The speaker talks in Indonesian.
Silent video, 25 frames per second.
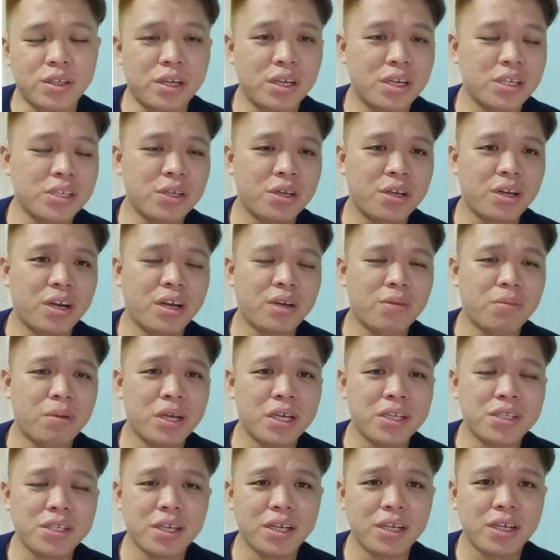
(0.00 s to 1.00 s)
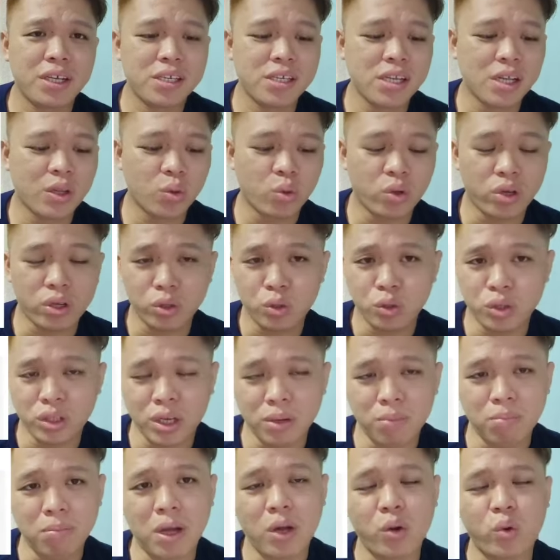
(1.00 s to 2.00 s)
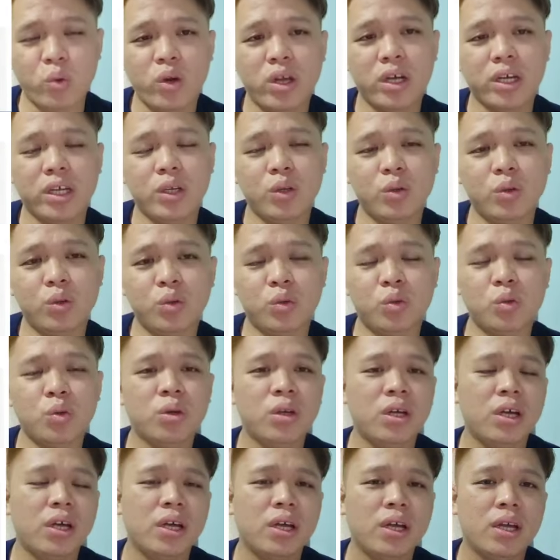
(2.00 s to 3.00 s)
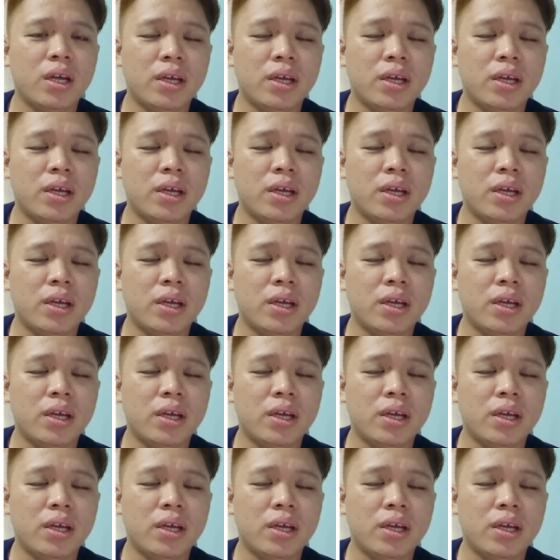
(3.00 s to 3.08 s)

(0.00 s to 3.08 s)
Saudara-saudara, bagi saya ini satu kejutan baru lagi untuk